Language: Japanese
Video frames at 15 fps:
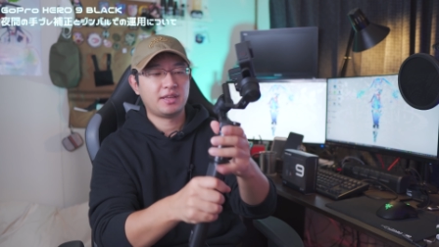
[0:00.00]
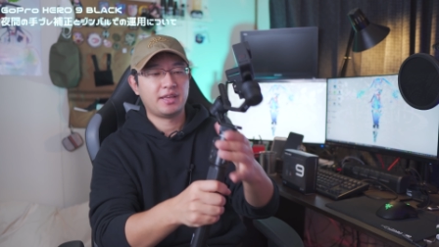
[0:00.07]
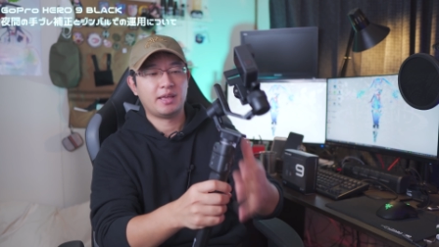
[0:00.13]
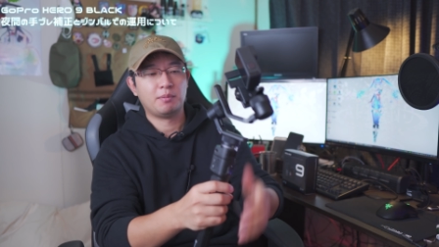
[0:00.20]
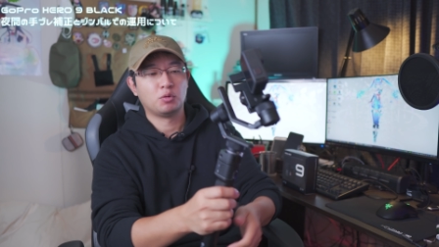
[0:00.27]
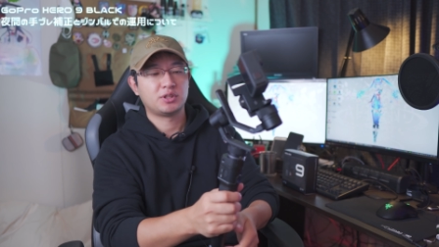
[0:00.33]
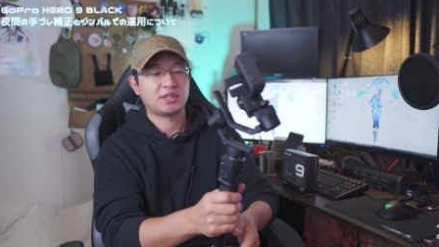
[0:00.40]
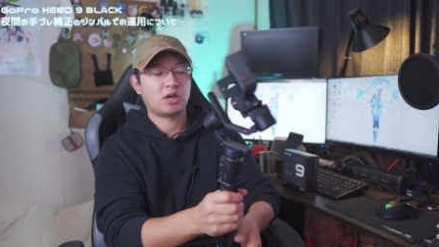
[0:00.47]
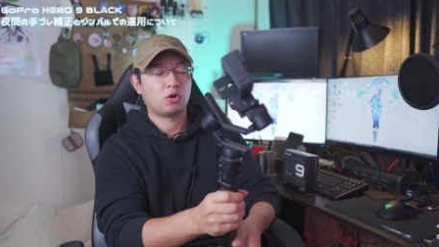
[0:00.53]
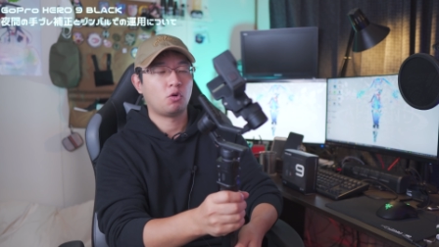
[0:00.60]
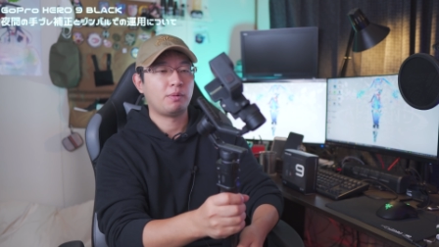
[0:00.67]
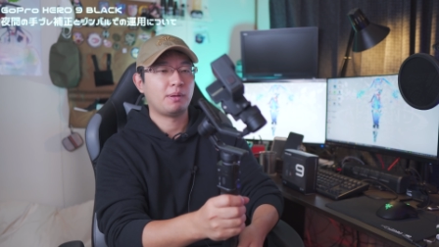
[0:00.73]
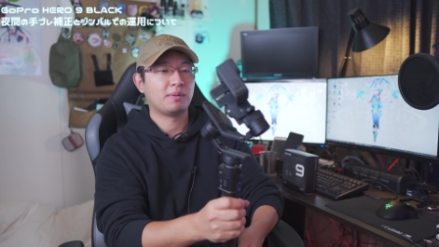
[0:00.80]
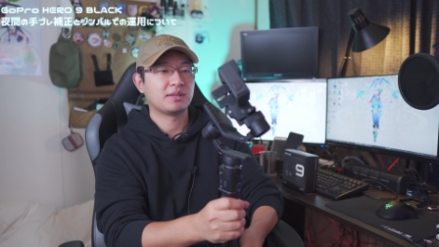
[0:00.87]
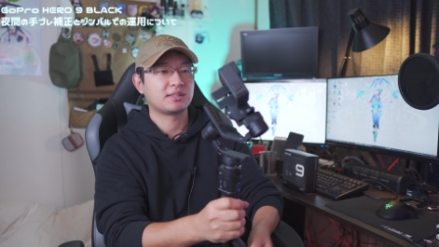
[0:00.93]
え持ち
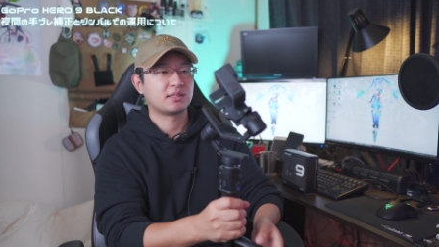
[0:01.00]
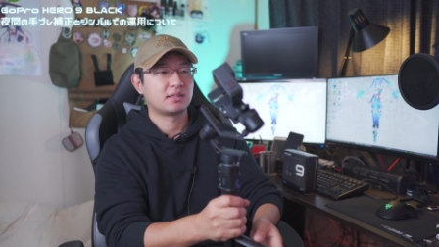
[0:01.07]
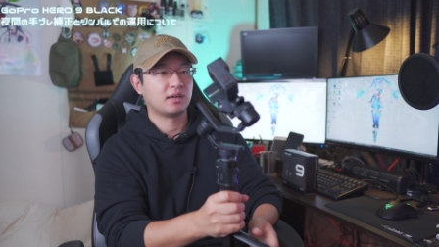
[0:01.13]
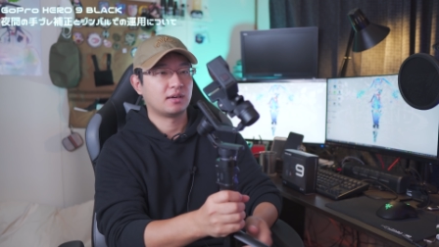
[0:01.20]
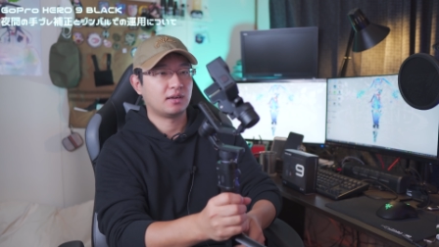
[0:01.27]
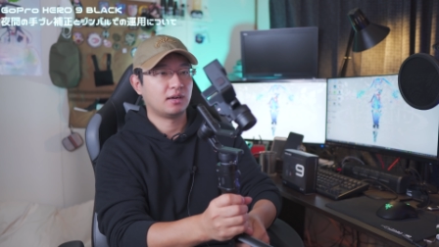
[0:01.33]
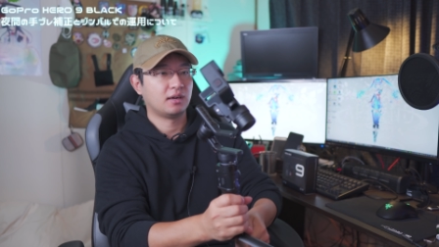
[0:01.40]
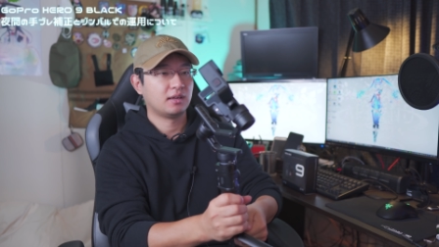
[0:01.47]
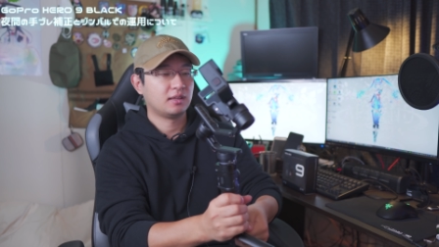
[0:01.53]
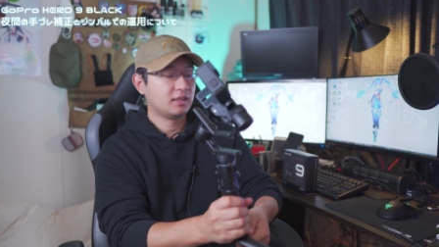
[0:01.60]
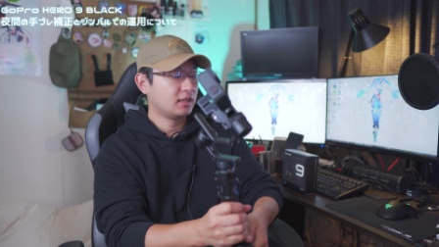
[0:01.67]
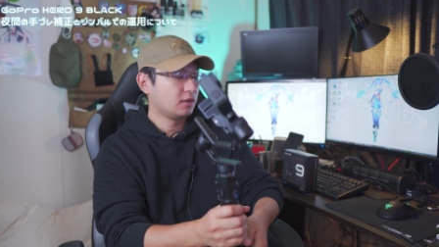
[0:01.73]
運べますから、